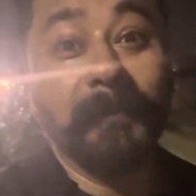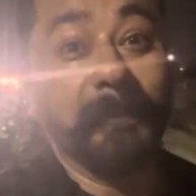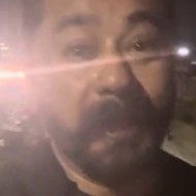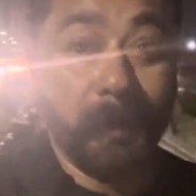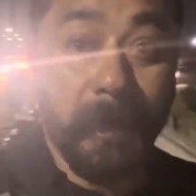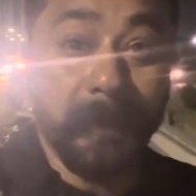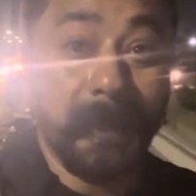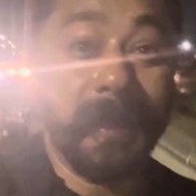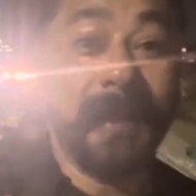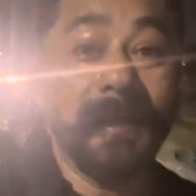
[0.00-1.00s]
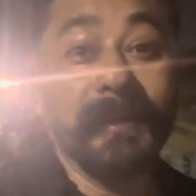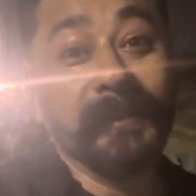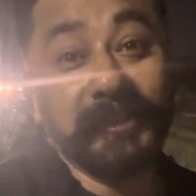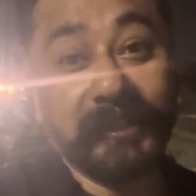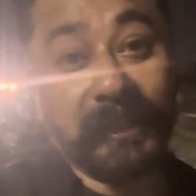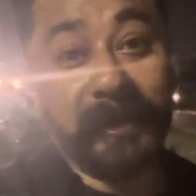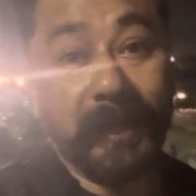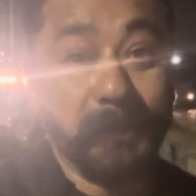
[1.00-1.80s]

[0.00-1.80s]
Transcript: भैरव बाबा की दर्शन के बिना